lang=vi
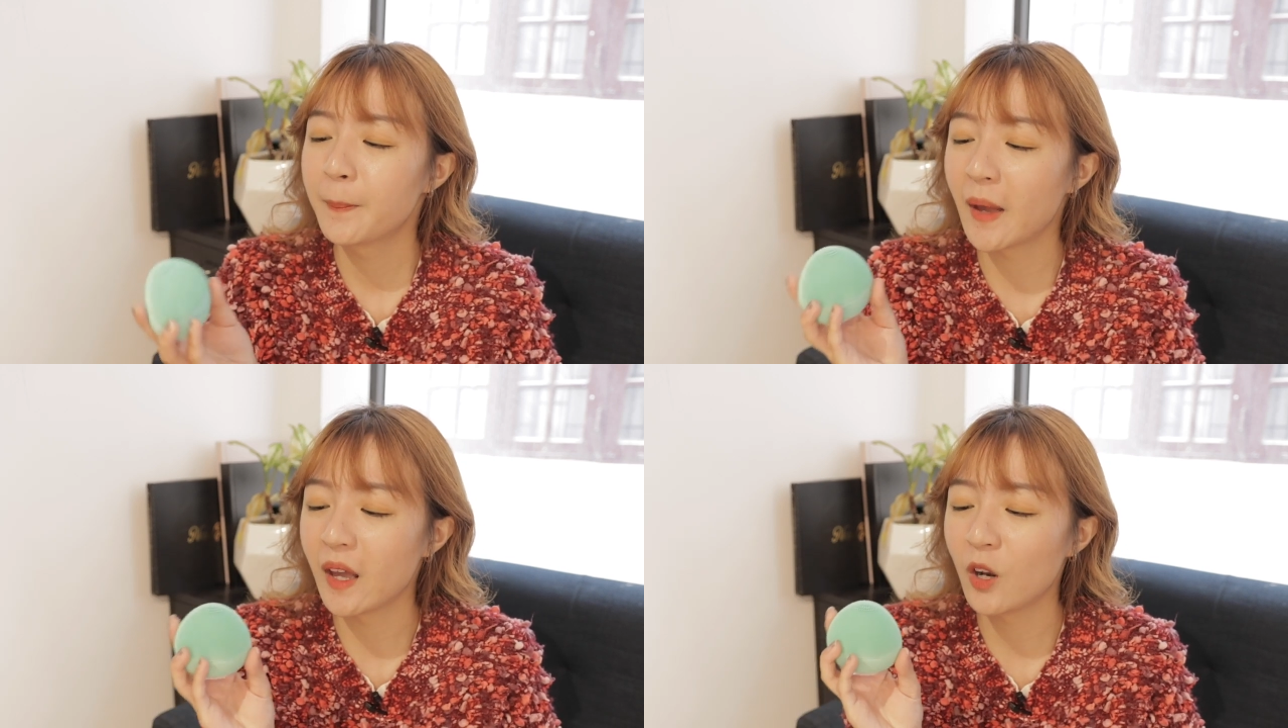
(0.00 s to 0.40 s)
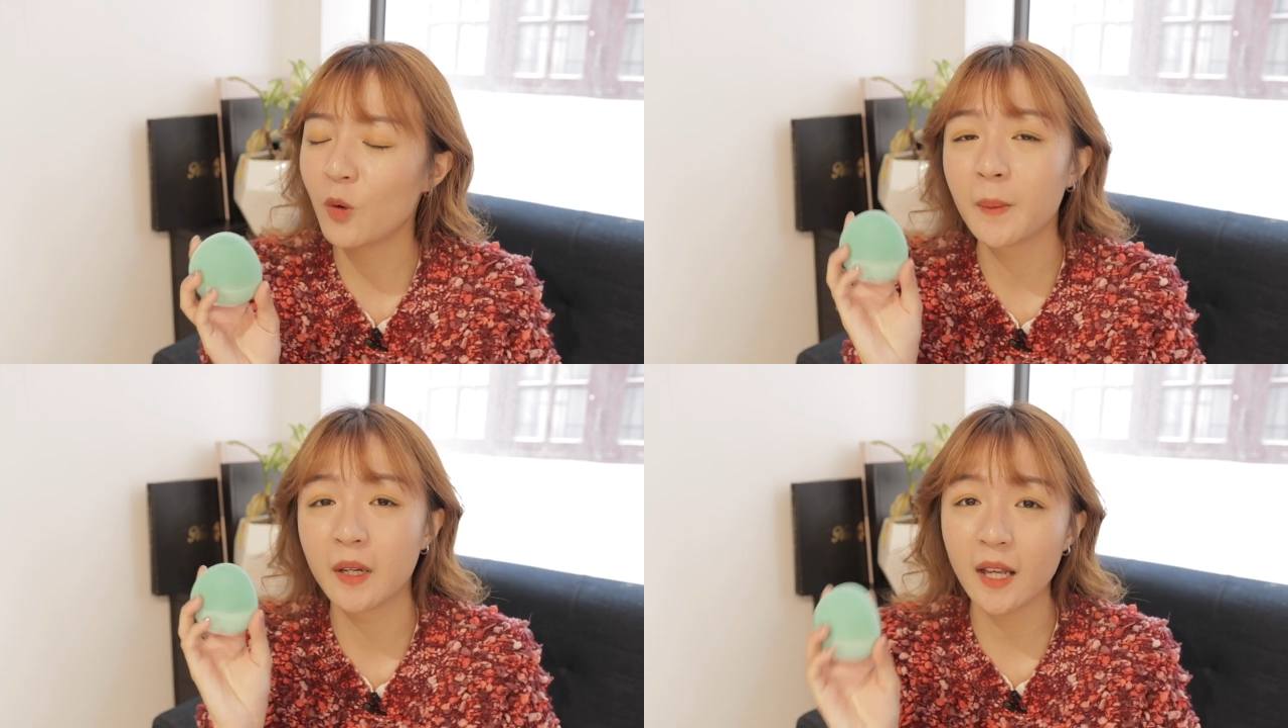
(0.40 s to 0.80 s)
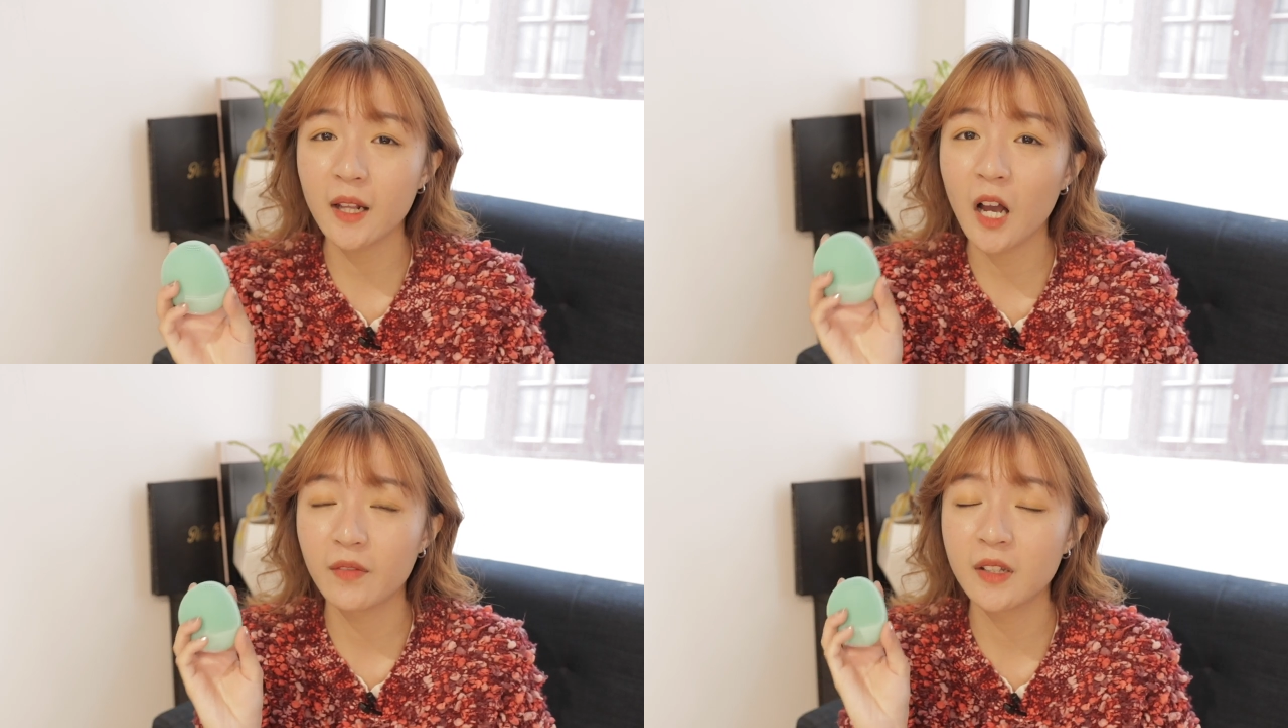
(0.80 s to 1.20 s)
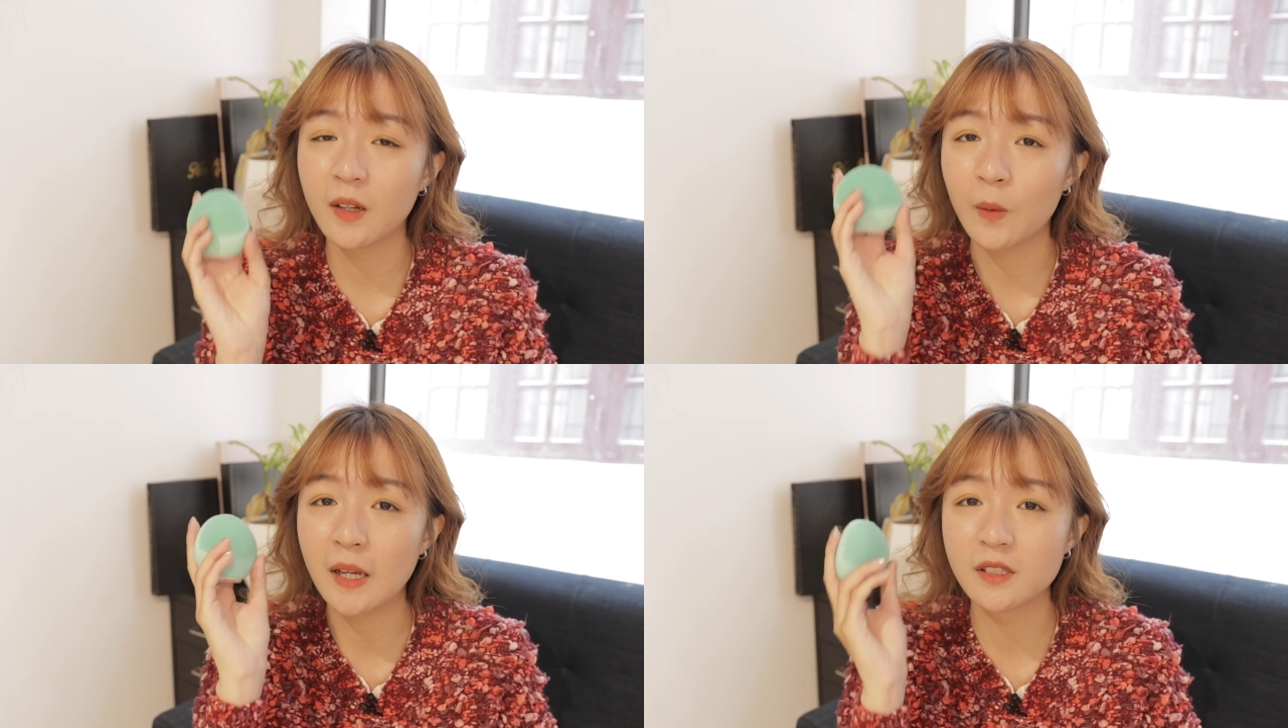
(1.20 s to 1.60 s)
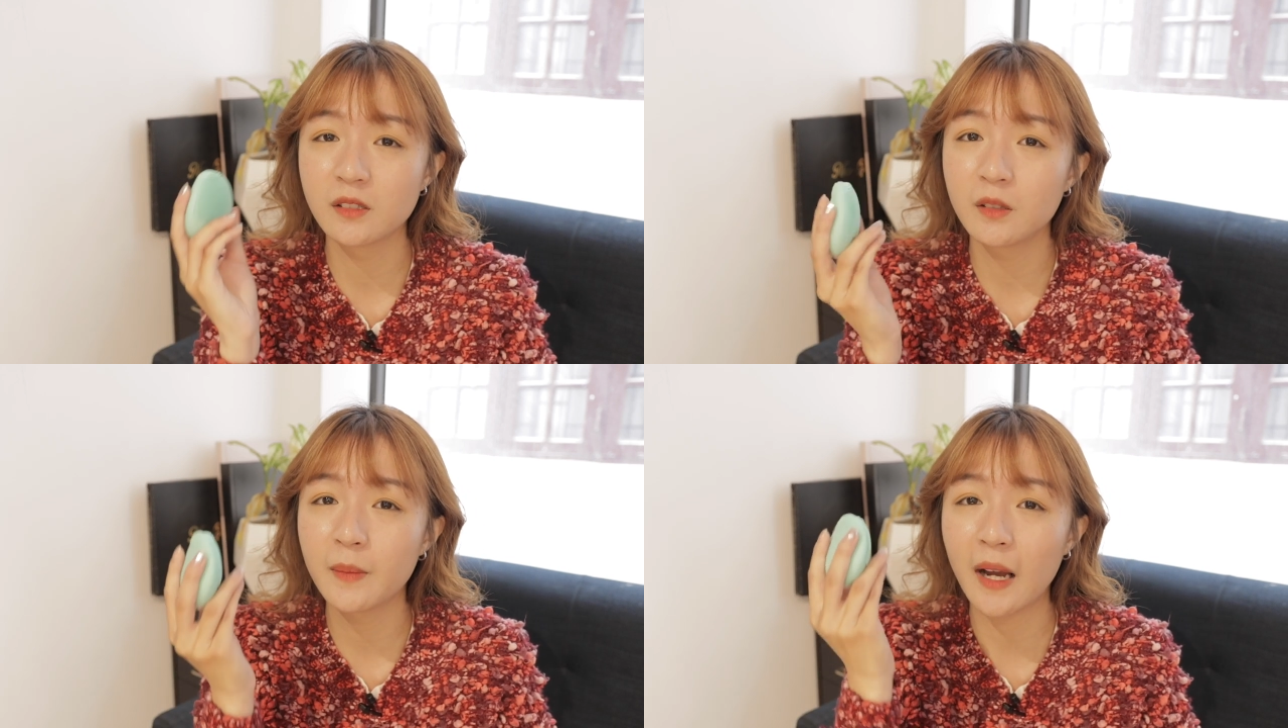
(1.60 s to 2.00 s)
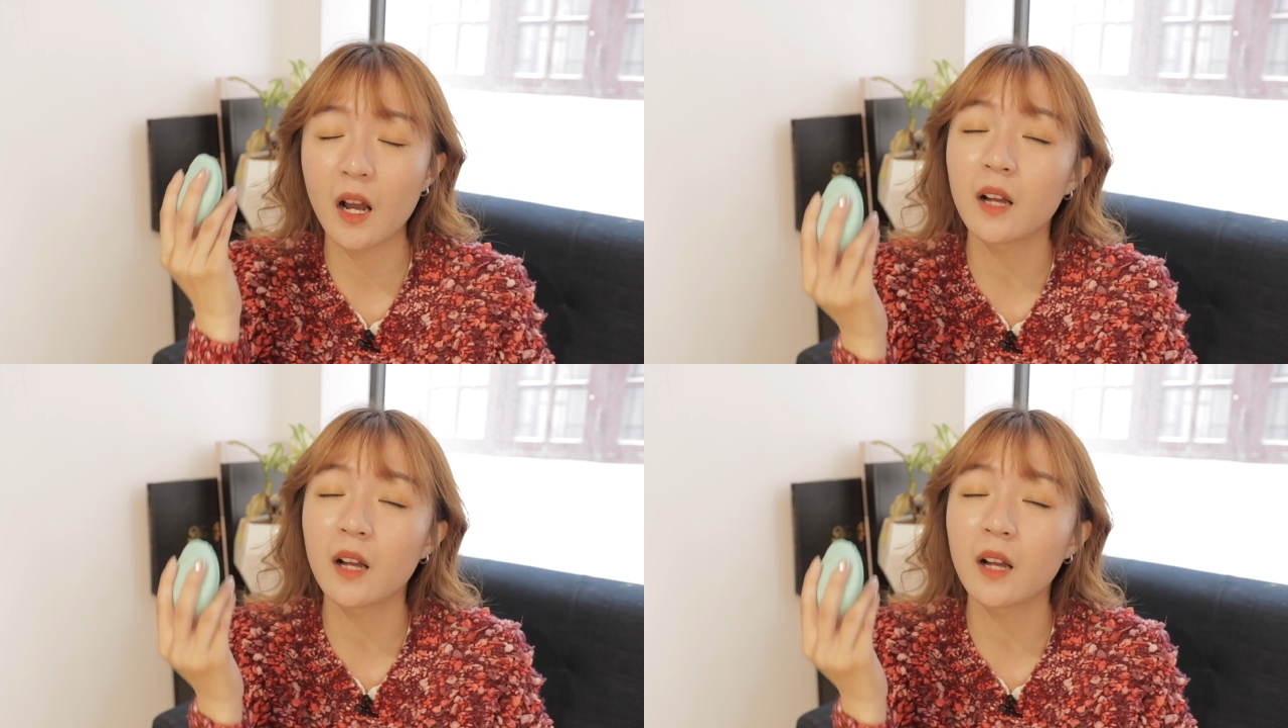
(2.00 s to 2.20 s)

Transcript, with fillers: Mà lúc mà mình kết hợp với những loại sữa rửa mặt